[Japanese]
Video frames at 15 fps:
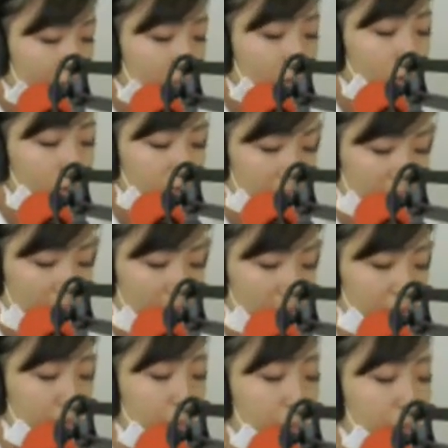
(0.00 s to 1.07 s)
講師は
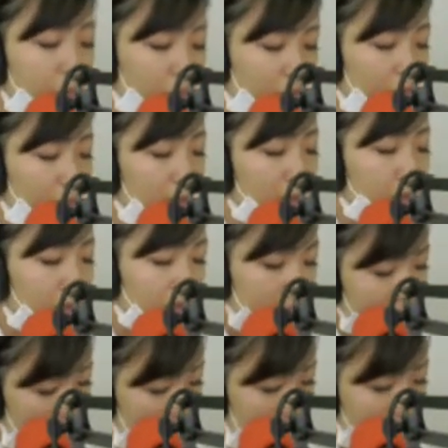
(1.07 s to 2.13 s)
山本玲子先
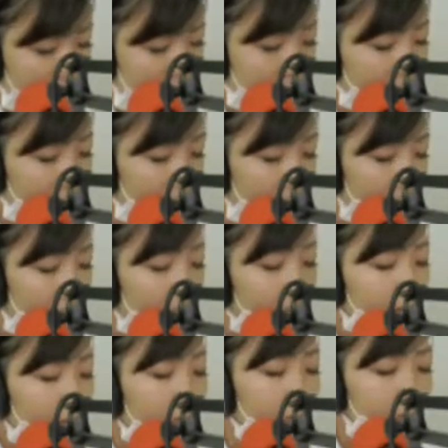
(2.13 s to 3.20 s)
生
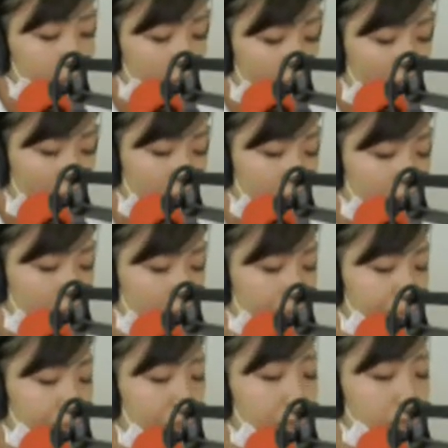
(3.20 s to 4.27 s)
対象は一
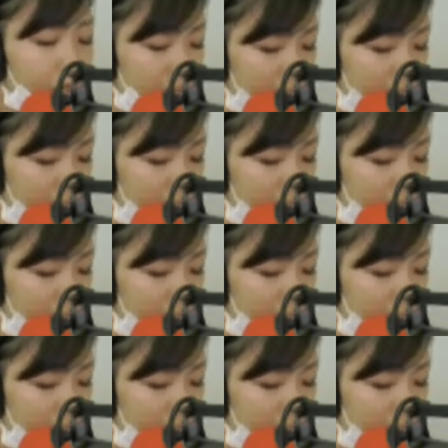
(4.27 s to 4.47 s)
般女